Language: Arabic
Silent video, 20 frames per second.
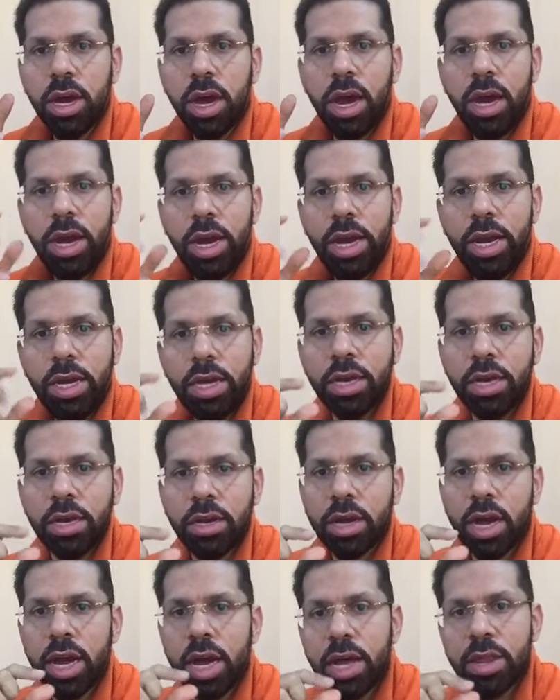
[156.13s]

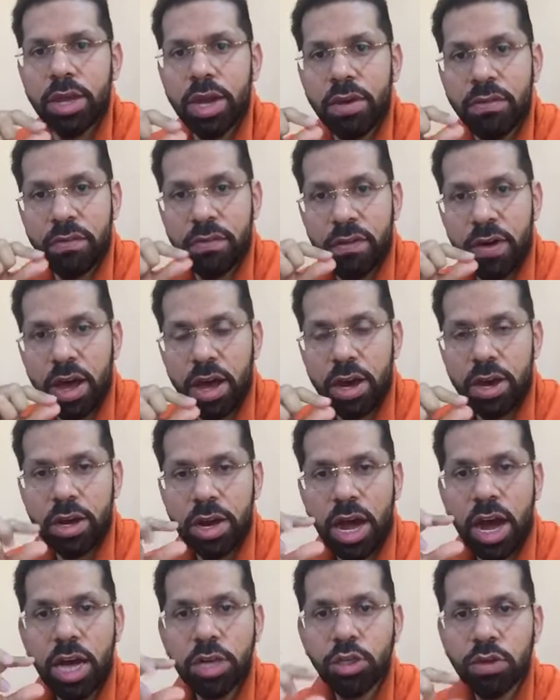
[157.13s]
الحين هذا
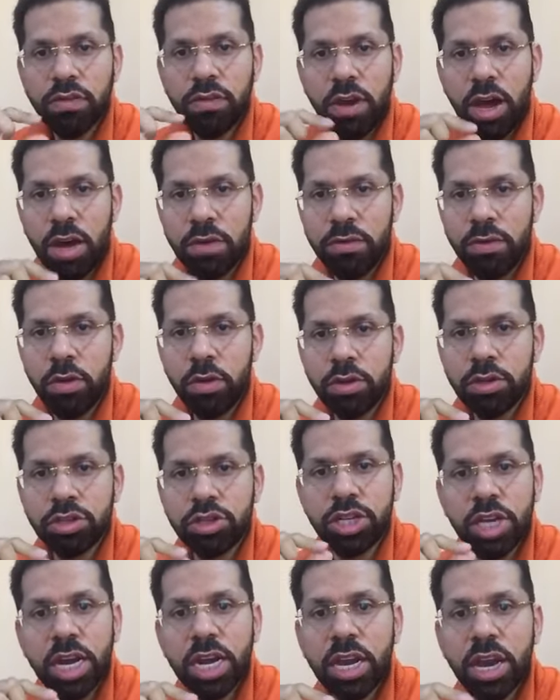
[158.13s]
الايزوفلافونز
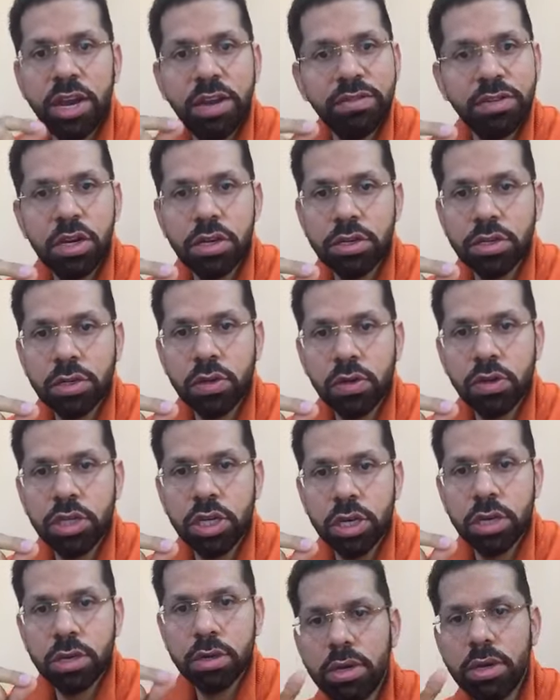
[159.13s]
شكله نفس
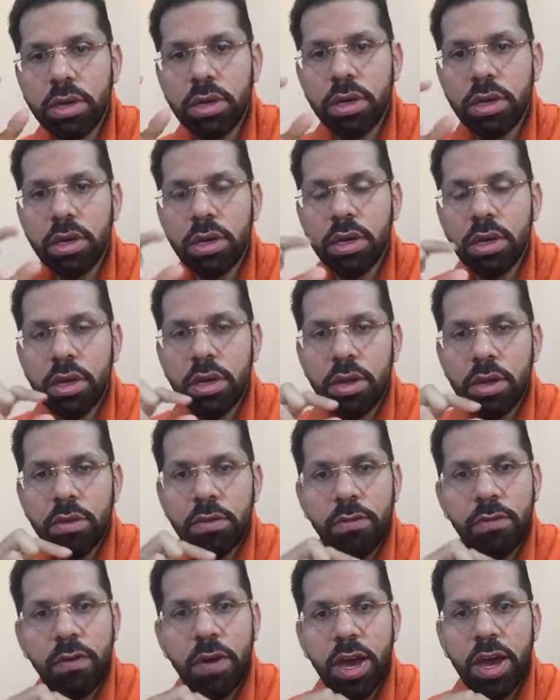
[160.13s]
الاستروجين
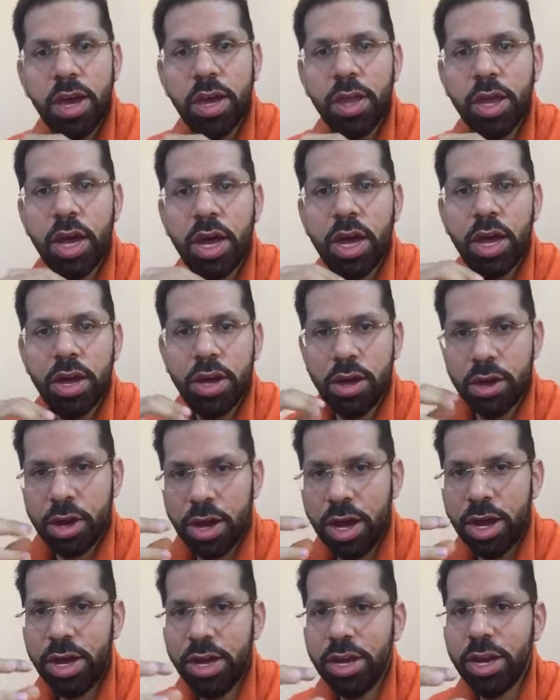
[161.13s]
فاذا
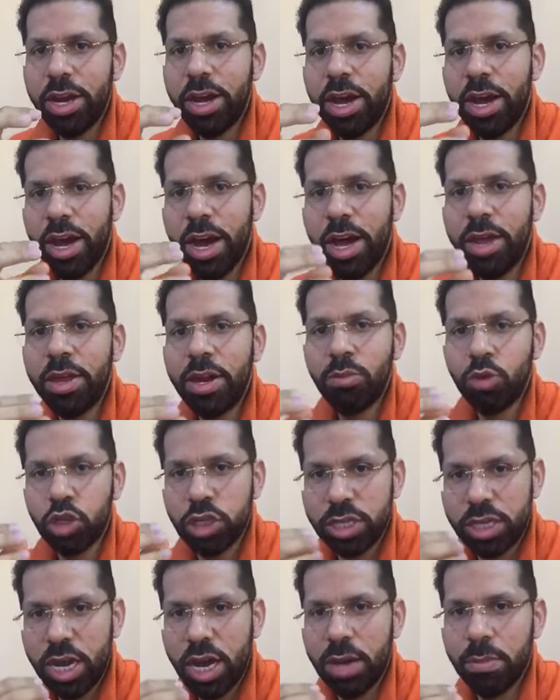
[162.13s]
راح الى هذا
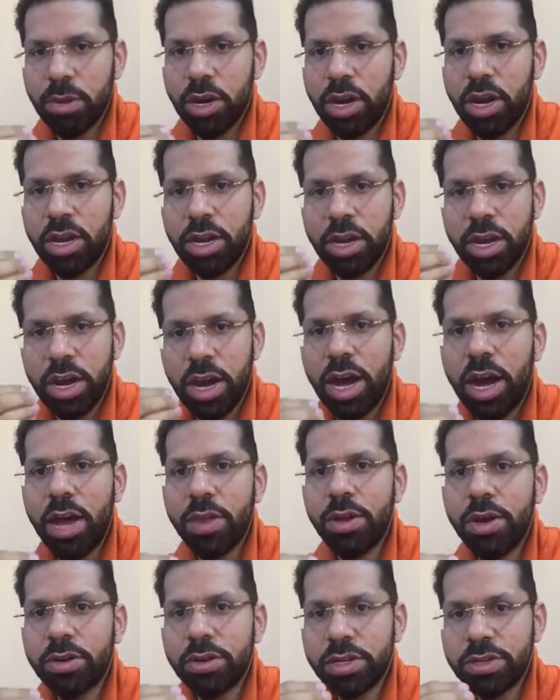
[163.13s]
المستقبل الى
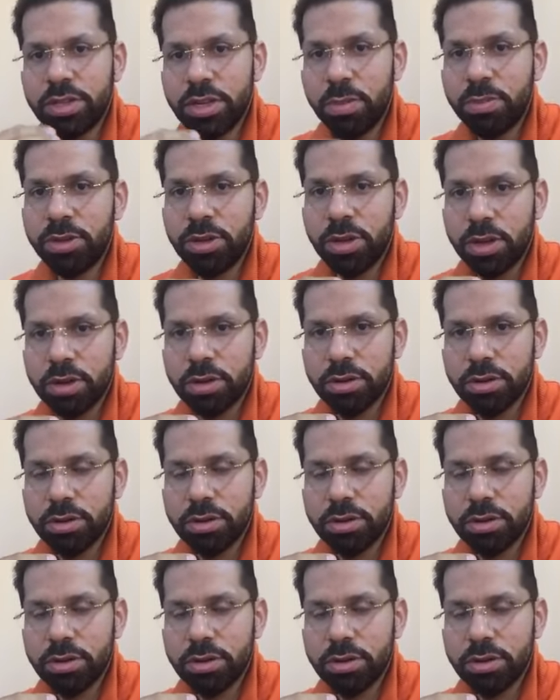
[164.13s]
هذا الريسبتر